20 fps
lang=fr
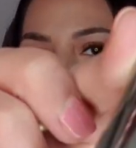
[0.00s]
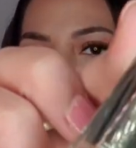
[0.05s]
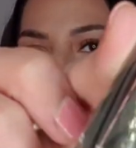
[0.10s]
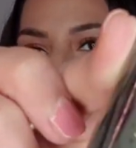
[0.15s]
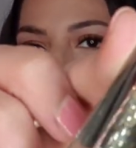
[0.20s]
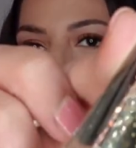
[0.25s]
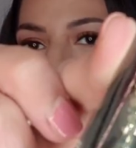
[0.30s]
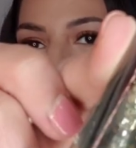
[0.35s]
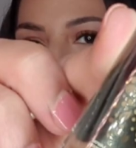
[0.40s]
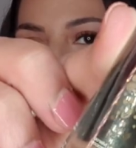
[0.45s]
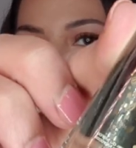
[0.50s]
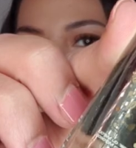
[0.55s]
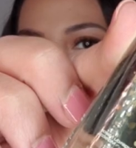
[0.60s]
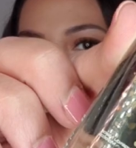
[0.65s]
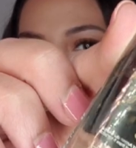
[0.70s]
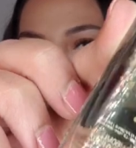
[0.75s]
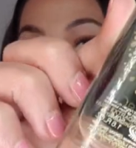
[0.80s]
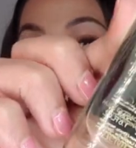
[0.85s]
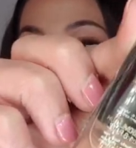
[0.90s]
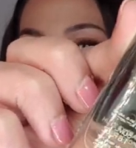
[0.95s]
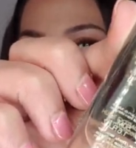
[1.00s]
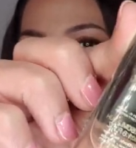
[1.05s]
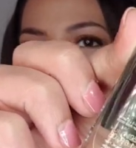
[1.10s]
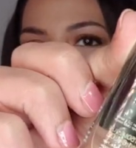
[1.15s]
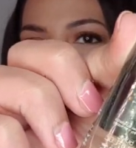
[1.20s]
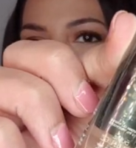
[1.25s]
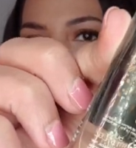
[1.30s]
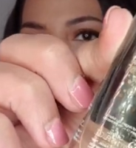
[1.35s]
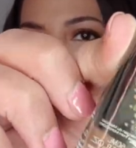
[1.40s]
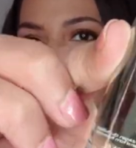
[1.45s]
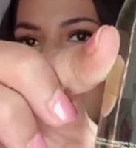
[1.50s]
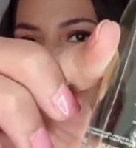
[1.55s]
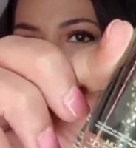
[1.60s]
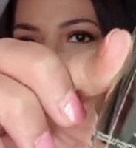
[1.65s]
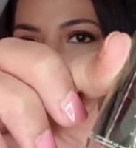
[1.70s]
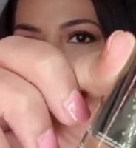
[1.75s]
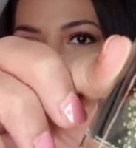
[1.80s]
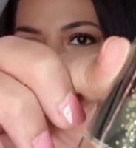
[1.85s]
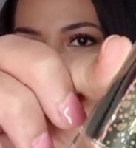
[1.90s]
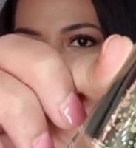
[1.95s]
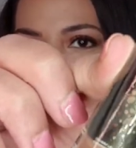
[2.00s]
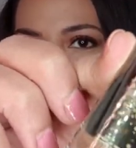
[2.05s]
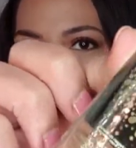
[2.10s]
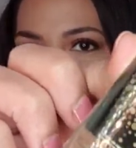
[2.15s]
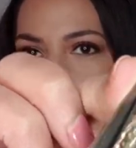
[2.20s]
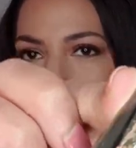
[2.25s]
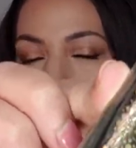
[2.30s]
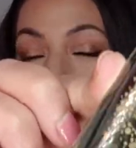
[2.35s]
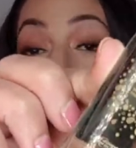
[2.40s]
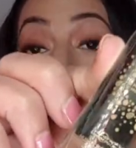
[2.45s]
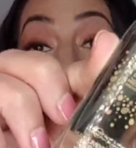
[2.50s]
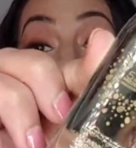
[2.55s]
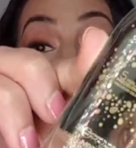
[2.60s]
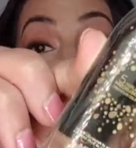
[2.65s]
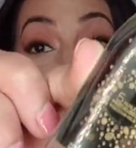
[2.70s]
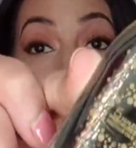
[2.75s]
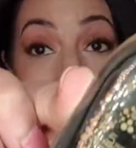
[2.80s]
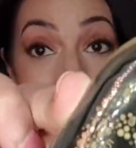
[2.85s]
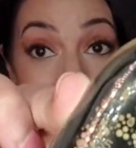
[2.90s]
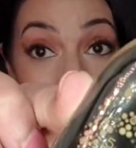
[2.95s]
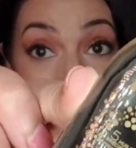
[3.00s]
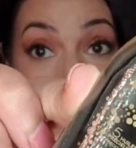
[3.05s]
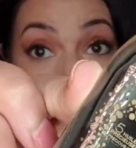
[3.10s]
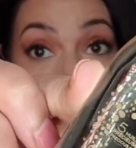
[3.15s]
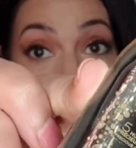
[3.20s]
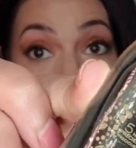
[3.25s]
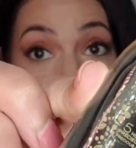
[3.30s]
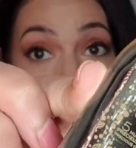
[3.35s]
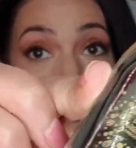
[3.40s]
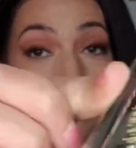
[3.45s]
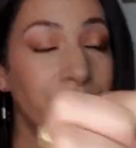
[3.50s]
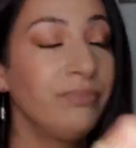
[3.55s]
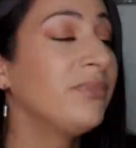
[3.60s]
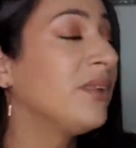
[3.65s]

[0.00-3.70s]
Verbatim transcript: Donc, euh, mon huile préférée cette année, ça aurait été celle-ci.